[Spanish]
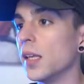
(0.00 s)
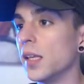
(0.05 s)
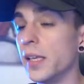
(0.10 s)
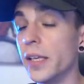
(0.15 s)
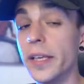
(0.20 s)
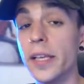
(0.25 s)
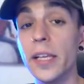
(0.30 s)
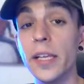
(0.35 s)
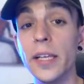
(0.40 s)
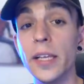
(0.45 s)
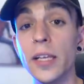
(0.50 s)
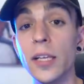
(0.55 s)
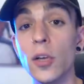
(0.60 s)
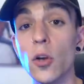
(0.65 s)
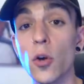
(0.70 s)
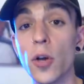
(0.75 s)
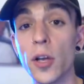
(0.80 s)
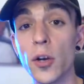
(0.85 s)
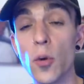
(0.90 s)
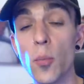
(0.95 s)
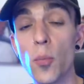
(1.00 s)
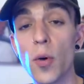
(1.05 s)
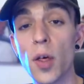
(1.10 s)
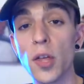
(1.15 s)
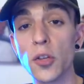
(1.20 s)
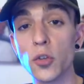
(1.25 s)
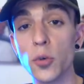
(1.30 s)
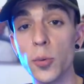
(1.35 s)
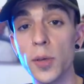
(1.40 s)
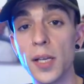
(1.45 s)
Y lo que no
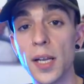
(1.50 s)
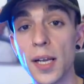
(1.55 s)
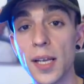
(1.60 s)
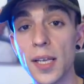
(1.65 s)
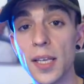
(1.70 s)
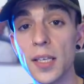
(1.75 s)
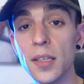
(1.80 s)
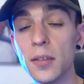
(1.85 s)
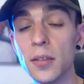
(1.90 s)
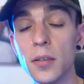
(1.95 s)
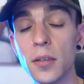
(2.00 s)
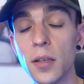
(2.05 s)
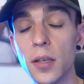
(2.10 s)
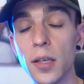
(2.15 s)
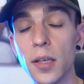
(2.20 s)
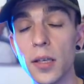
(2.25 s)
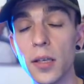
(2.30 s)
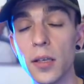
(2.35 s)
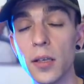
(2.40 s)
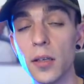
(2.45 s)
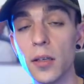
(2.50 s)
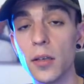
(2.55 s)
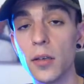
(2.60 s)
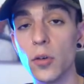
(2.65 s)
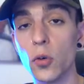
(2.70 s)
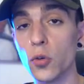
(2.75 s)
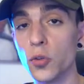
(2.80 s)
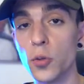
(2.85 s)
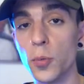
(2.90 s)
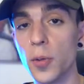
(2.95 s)
pueda subir aquí,
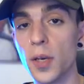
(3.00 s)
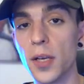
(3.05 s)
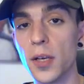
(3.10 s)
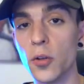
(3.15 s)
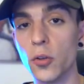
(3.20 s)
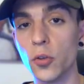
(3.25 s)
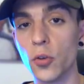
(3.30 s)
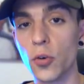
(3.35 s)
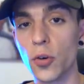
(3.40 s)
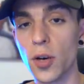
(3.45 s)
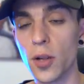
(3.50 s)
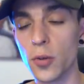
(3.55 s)
lo subiré en otros